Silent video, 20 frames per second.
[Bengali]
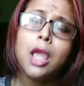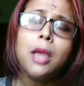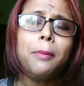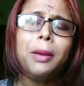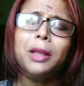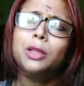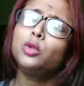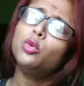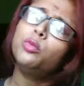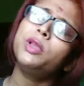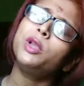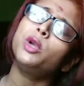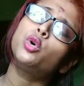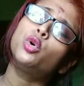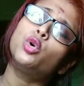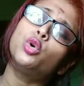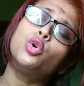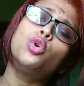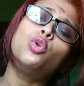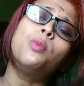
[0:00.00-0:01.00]
বা তুমি
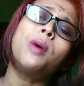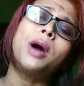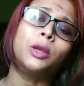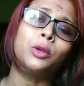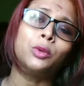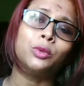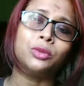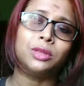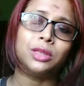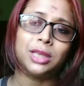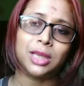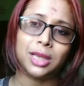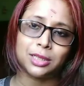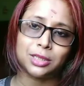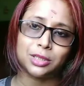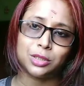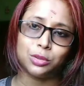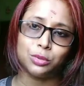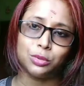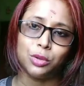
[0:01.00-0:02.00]
খুব আনন্দে
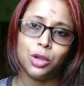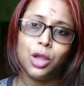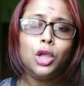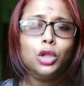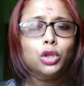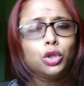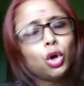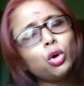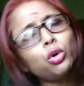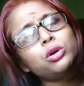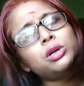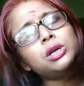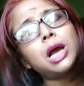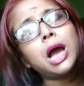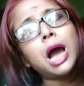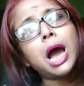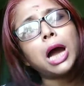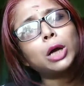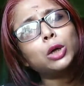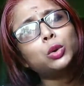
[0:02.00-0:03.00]
আছো তখন
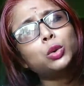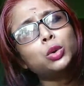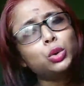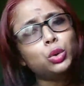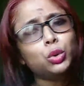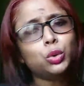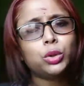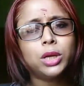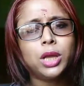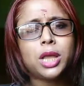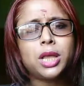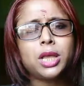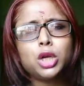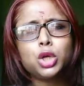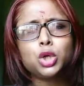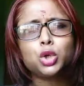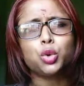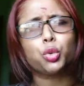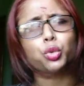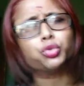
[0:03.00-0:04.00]
কারোর দুঃখে কি
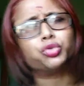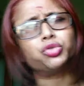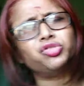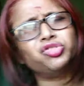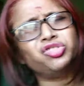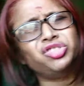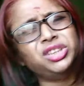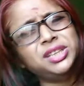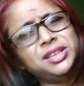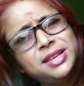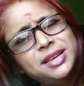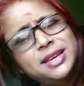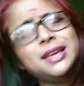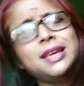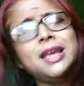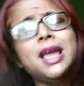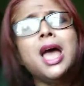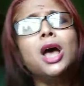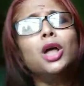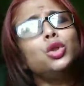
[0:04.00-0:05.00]
সত্যি
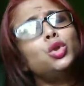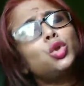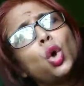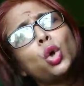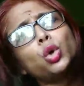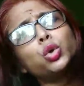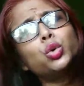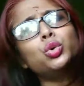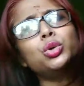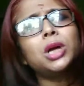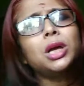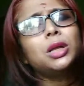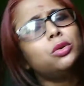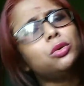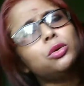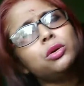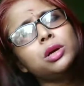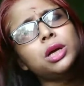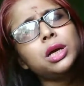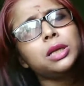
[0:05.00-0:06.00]
ততটা
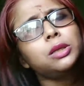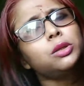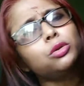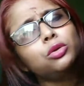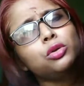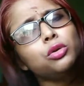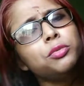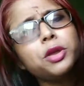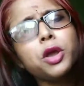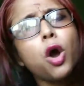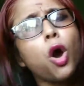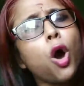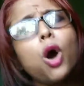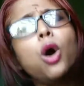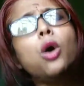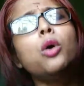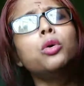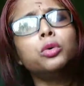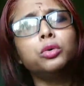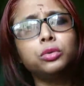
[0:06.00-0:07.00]
দুঃখিত তুমি
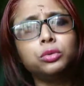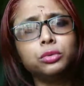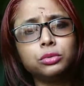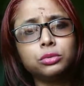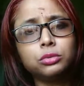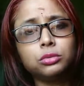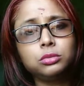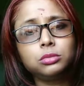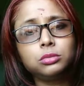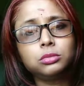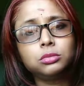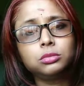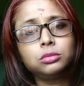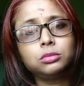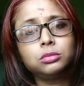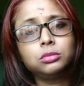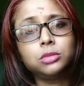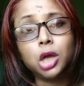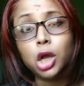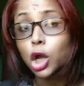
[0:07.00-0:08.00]
হও
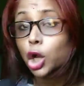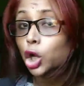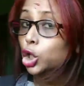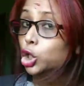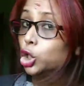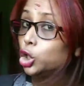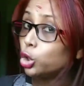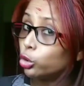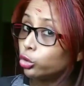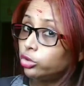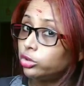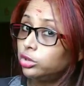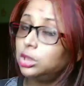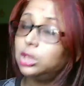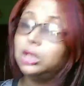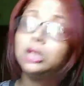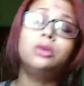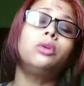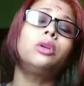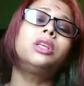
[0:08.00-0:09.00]

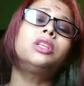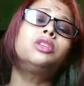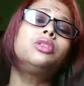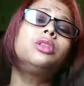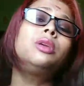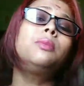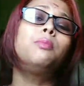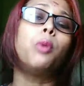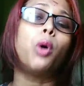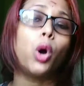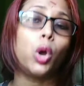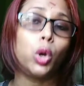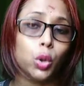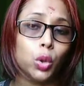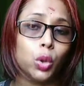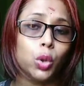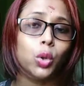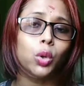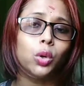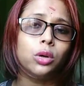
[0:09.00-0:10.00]
সত্যি করে যদি
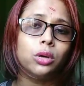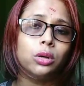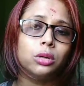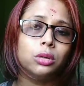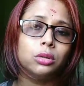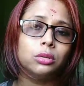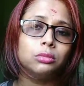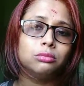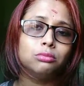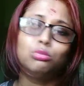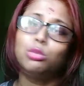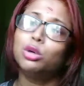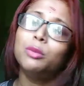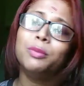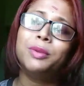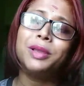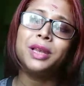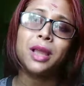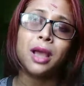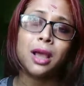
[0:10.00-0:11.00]
বলো
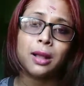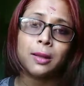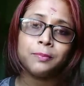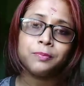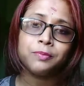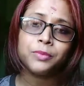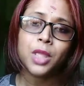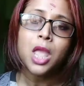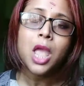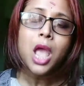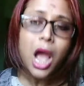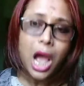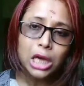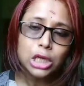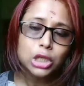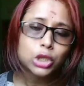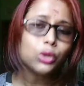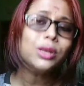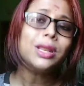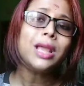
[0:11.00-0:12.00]
বলবে না
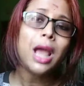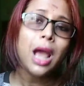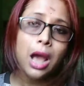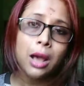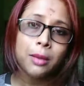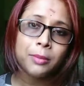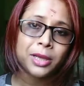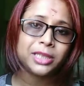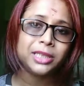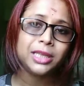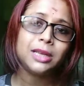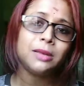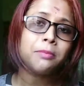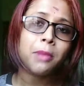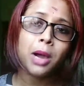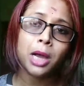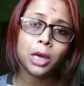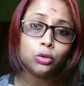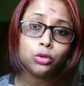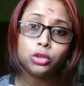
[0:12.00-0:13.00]
আসলে আমাদের
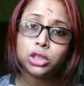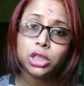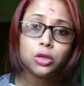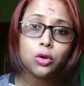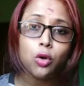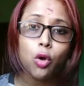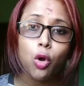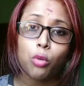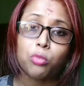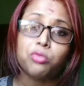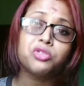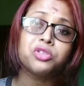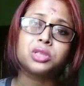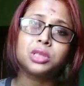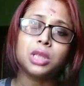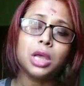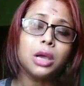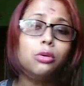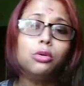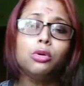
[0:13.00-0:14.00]
মানসিক
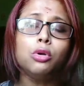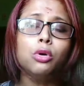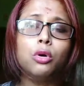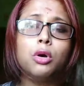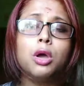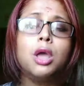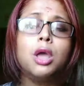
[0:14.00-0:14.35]
অবস্থাগুলো